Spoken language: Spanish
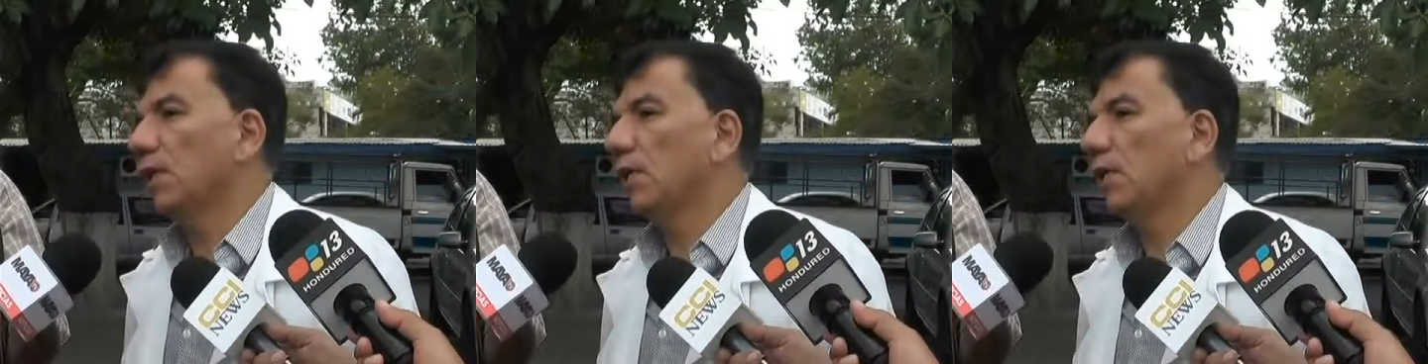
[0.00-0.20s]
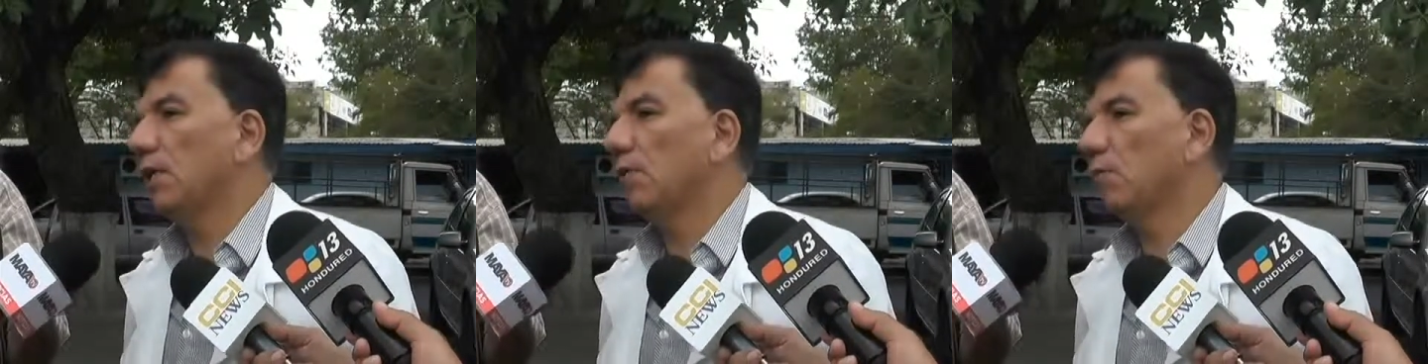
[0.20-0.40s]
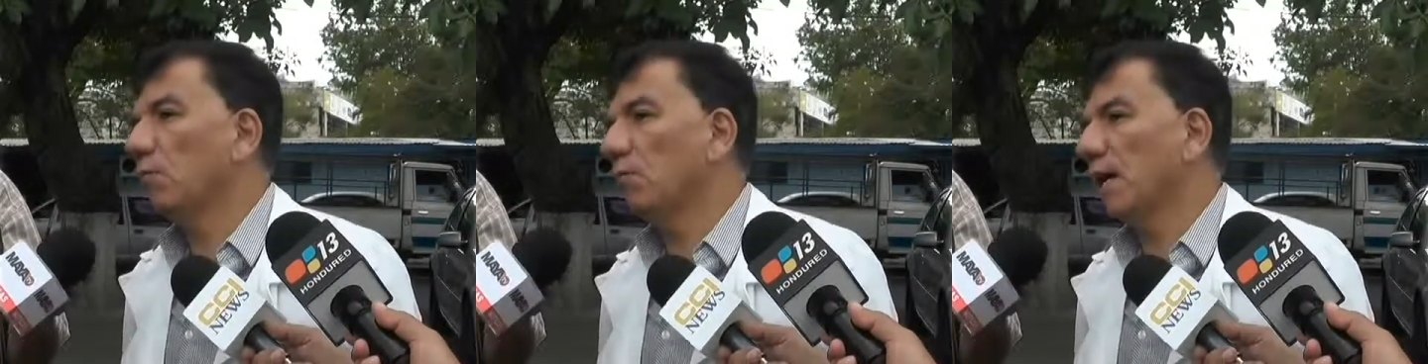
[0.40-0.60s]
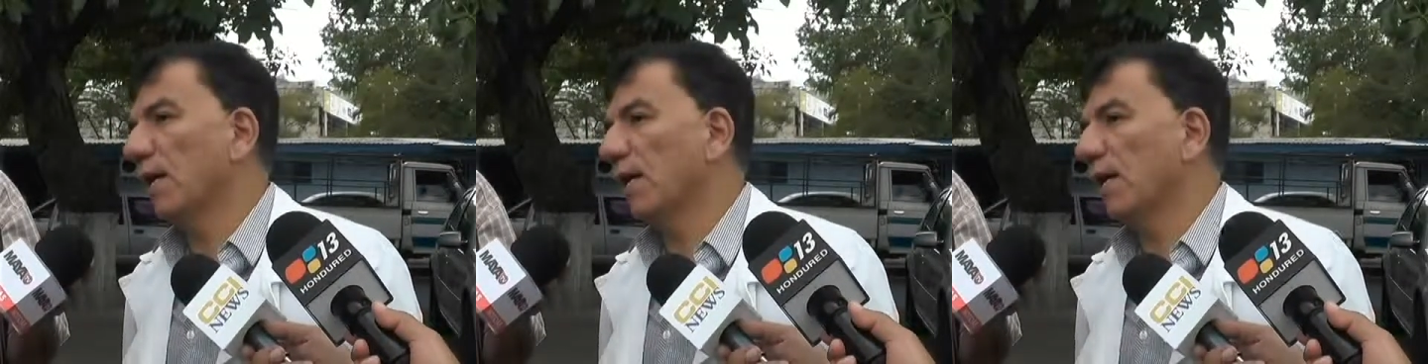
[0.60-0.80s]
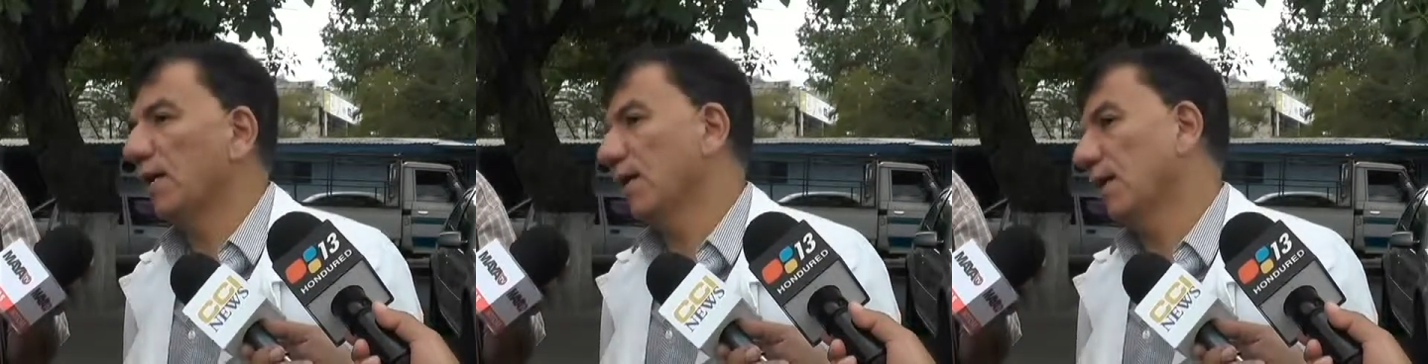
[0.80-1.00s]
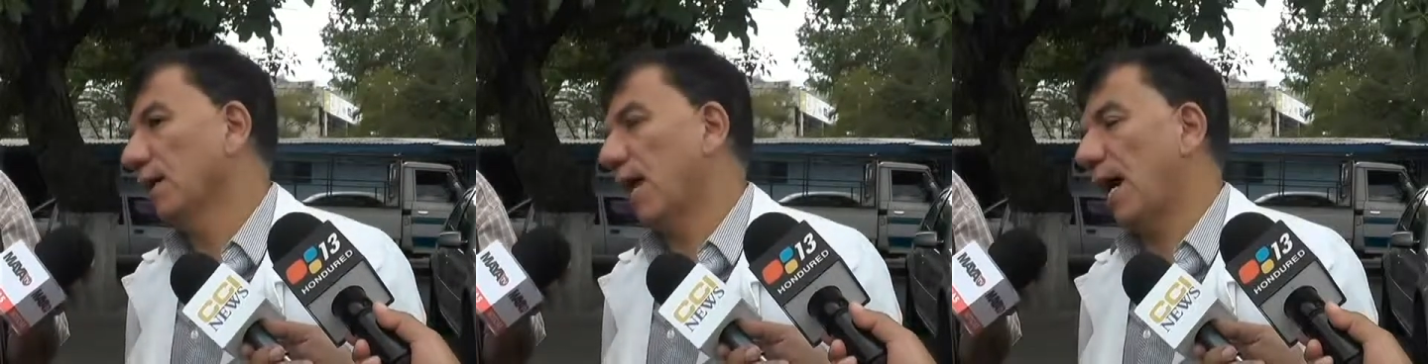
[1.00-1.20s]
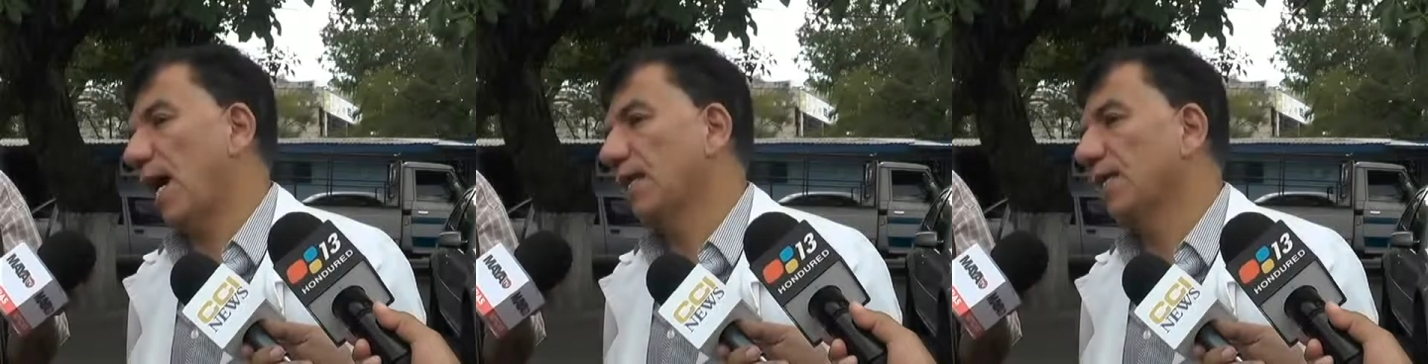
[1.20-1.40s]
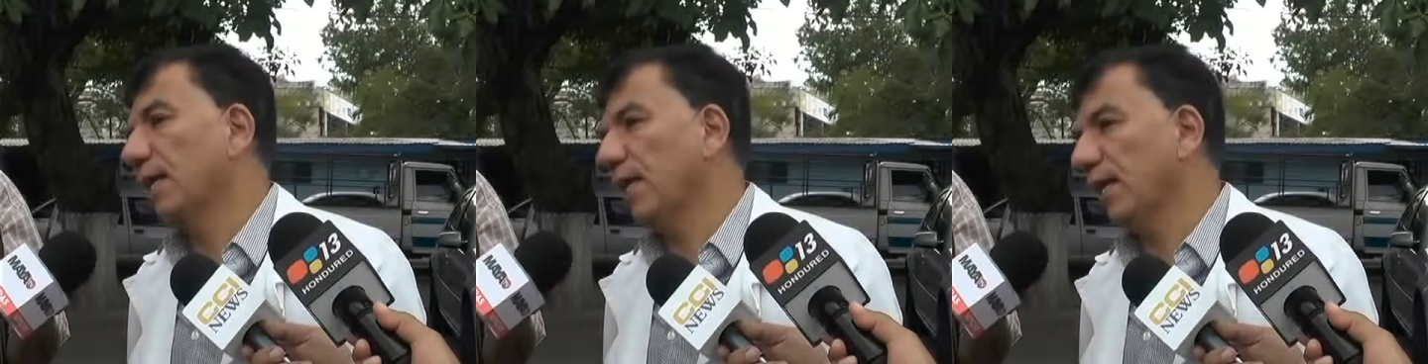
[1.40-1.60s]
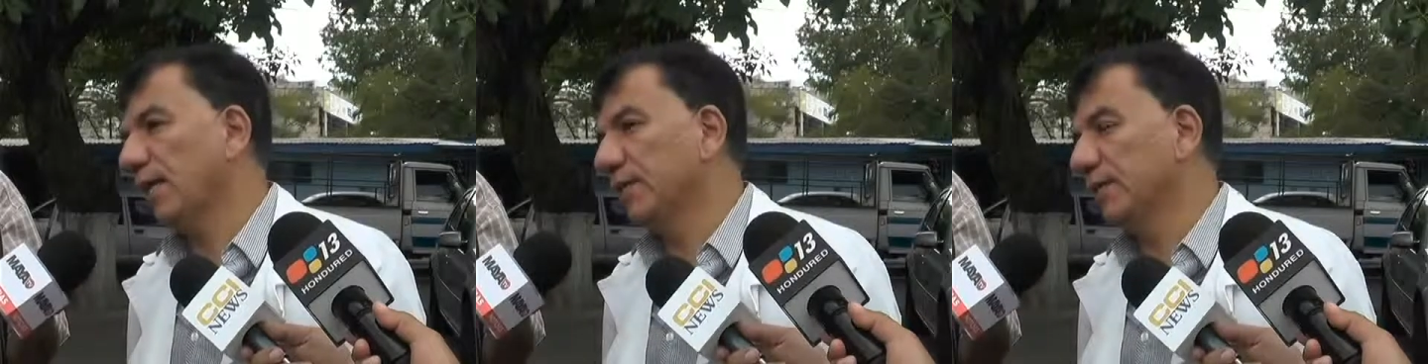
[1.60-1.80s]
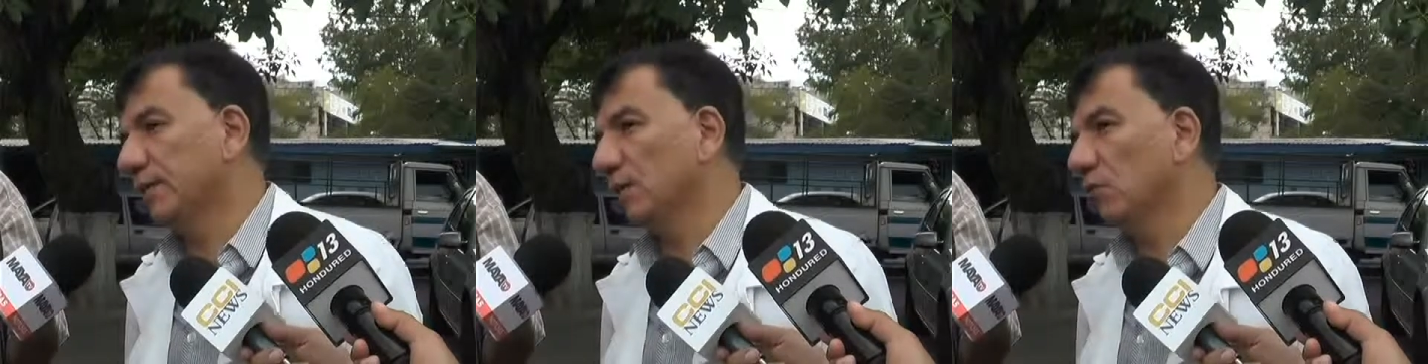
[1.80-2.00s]
y tomar
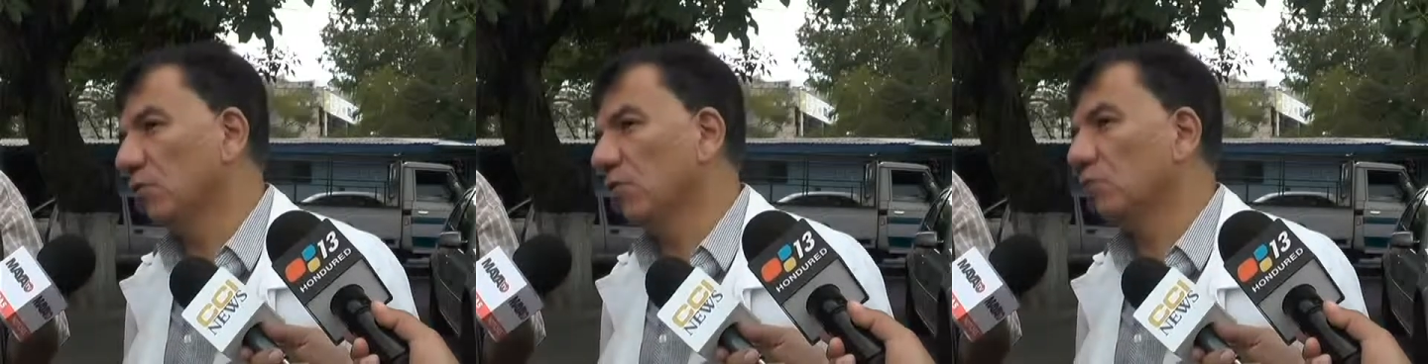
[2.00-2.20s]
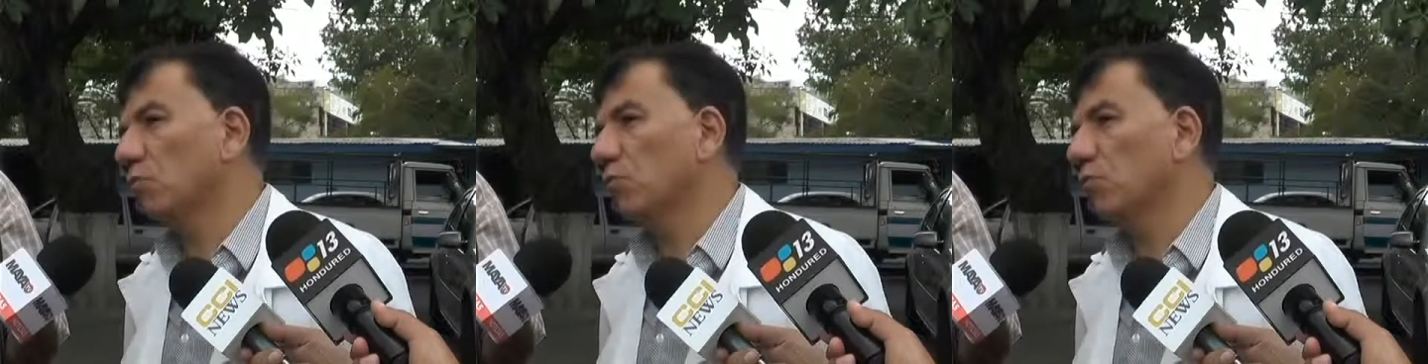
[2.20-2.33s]
analgésicos